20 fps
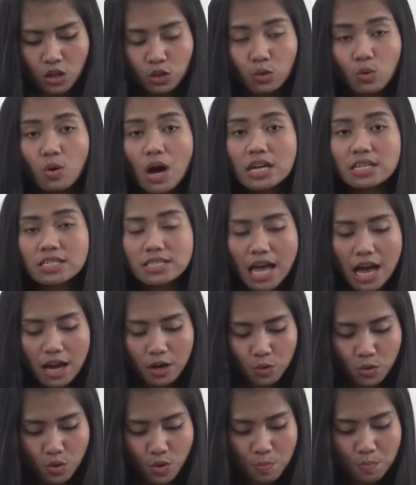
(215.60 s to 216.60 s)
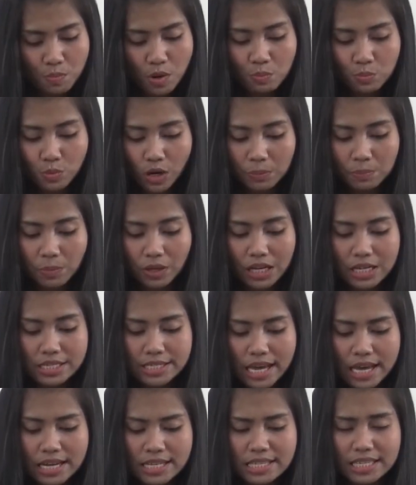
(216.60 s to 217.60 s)
Tuhan sanggup membuat
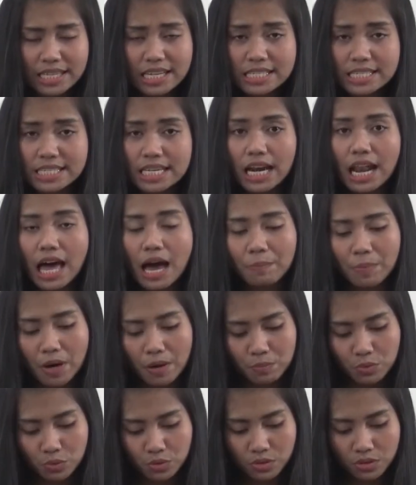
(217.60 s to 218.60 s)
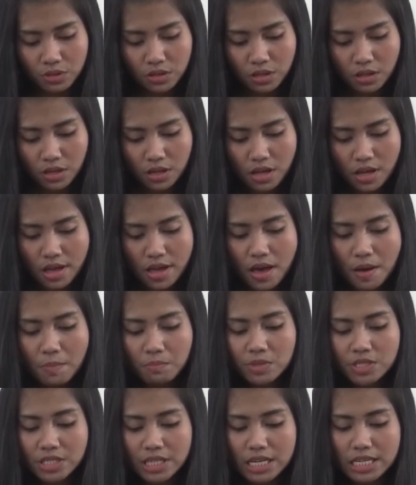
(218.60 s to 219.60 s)
pekerjaan sekecil apapun
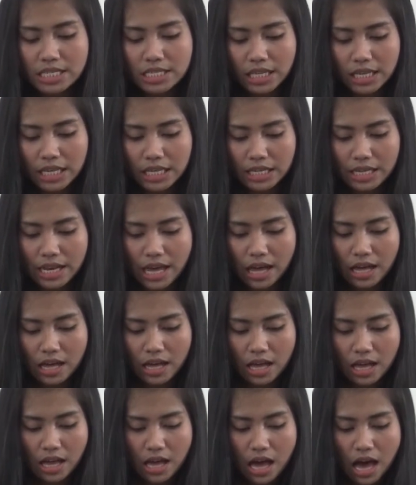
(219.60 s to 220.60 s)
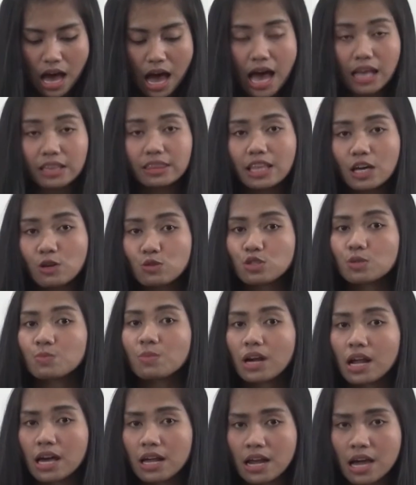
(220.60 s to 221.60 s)
menjadi seindah atau
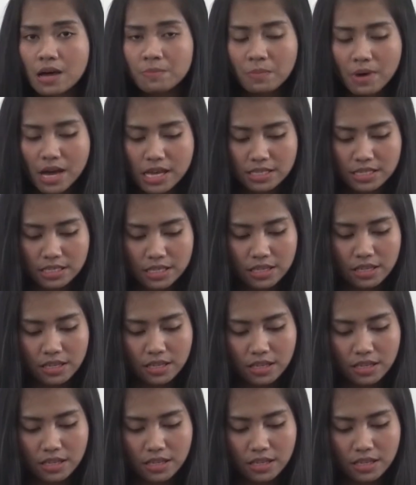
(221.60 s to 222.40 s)
seberharga emas.